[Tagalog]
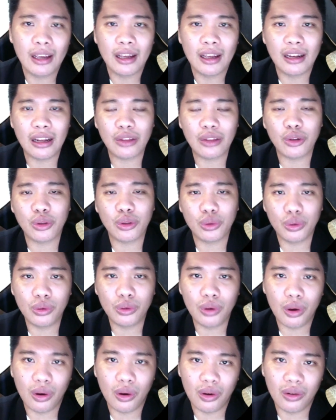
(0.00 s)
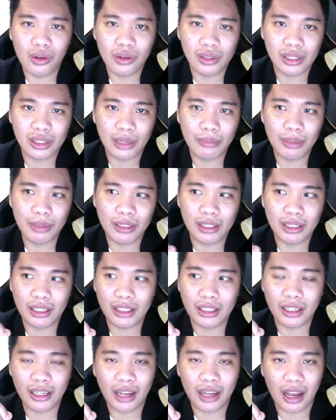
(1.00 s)
na tutulong sa
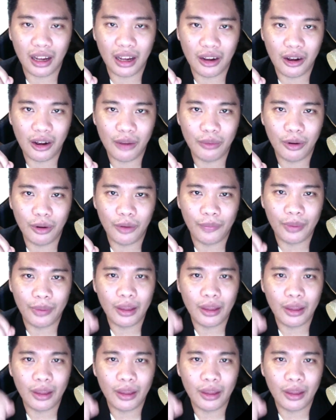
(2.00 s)
business na ginagawa mo.